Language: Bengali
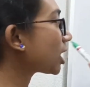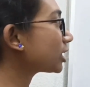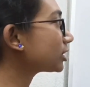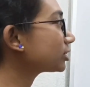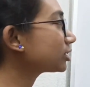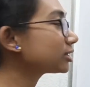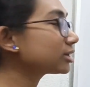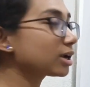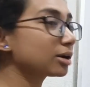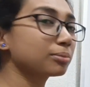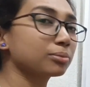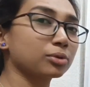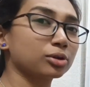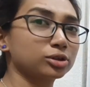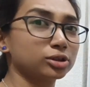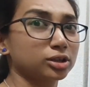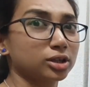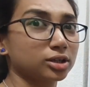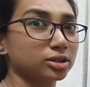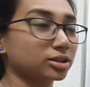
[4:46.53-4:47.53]
সাত দিনের
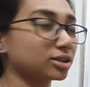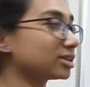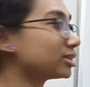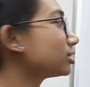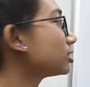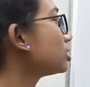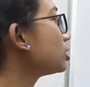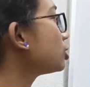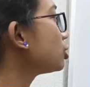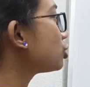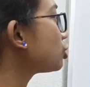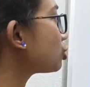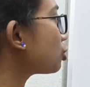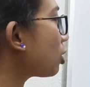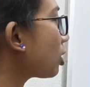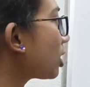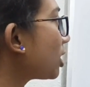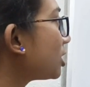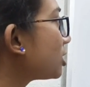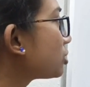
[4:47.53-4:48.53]
প্রত্যেক দিন
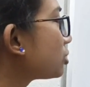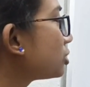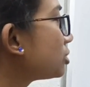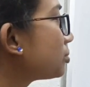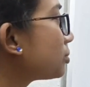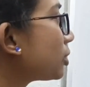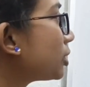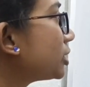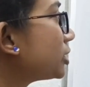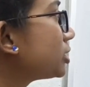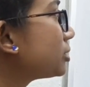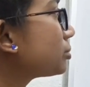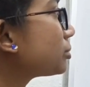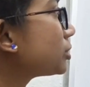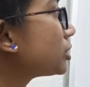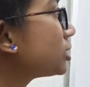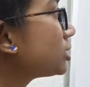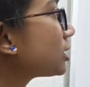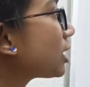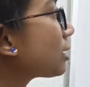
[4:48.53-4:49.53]
সকালে যদি পলিটি
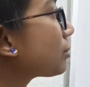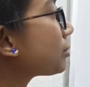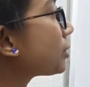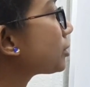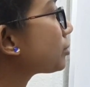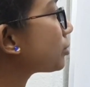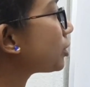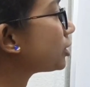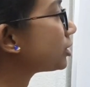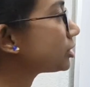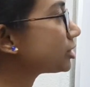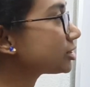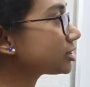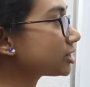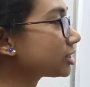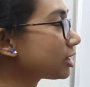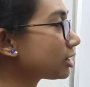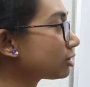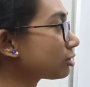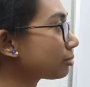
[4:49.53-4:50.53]
পড়ি তারপরে পলিটি
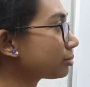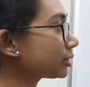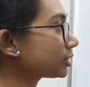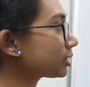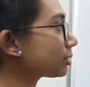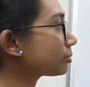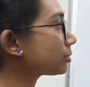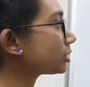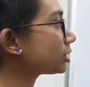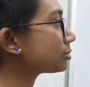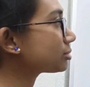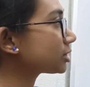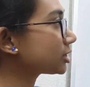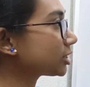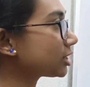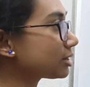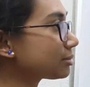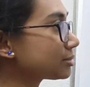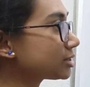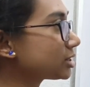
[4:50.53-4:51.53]
যেটা টপিকটা পড়লাম
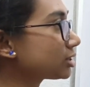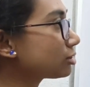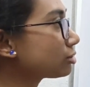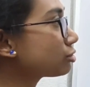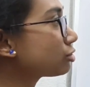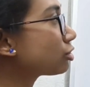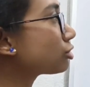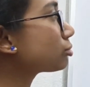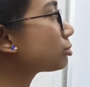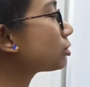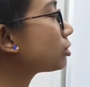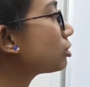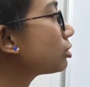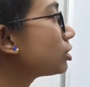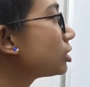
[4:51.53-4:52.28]
সেটার এমসিকিউ করব